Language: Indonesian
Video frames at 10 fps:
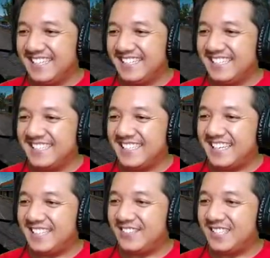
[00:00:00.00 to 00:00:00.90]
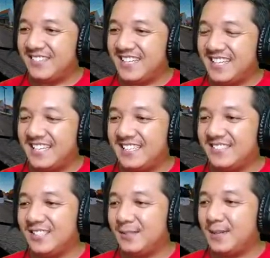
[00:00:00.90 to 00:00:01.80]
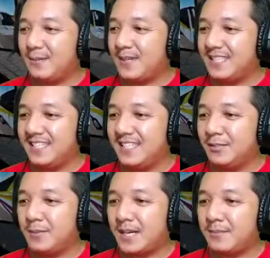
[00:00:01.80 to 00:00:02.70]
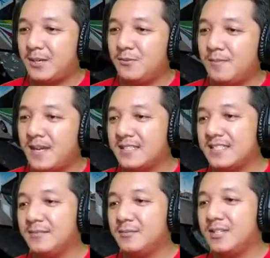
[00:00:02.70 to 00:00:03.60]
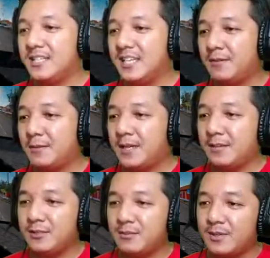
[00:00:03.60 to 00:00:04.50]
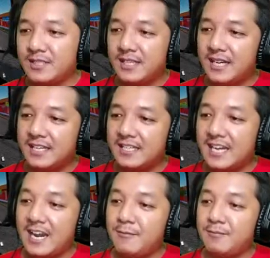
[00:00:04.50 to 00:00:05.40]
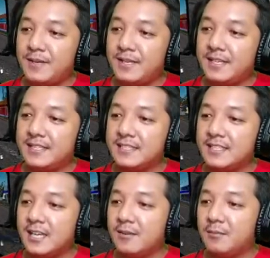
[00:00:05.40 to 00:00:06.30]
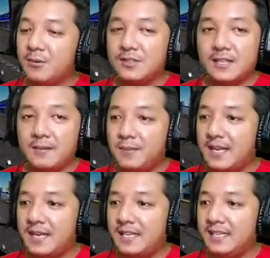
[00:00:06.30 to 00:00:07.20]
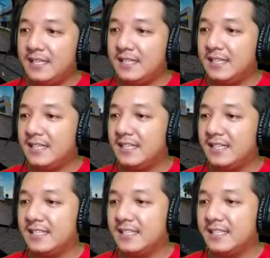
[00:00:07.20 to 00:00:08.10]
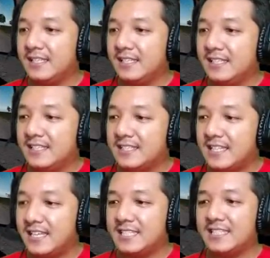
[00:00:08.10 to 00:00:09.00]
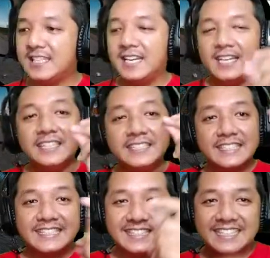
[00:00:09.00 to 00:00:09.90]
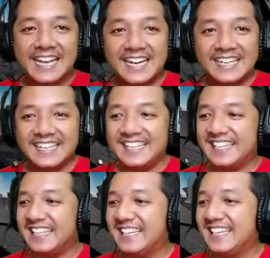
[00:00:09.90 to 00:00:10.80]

Oke teman-teman untuk menemani para penumpang semuanya Bapak Ibu semuanya yang ada di dalam bis Putra Pelangi Saya setelin Tarling